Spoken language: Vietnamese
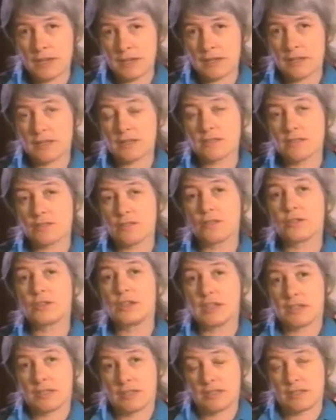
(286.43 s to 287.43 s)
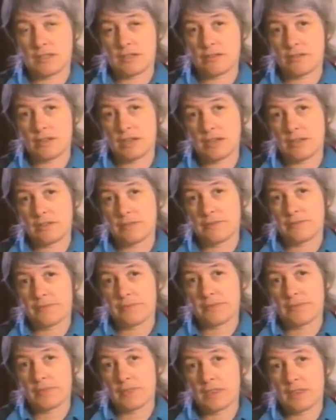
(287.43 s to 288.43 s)
Chúng ta chẳng cần chi mà
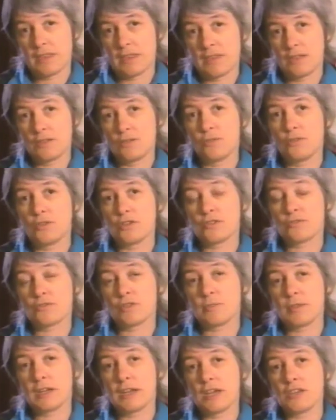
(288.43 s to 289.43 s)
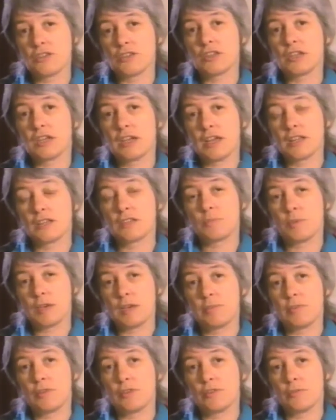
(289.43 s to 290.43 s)
sợ nó, hay kỳ thị những
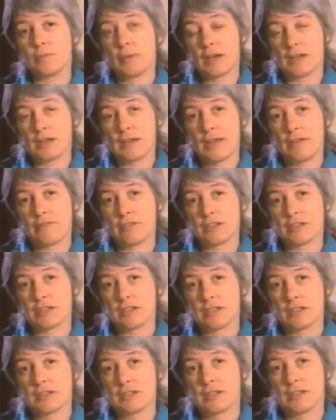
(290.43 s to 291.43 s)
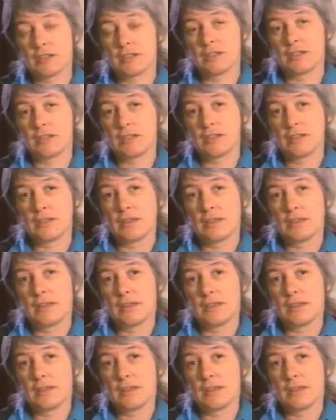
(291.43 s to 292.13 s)
người có thể đã ngã bệnh vì nó.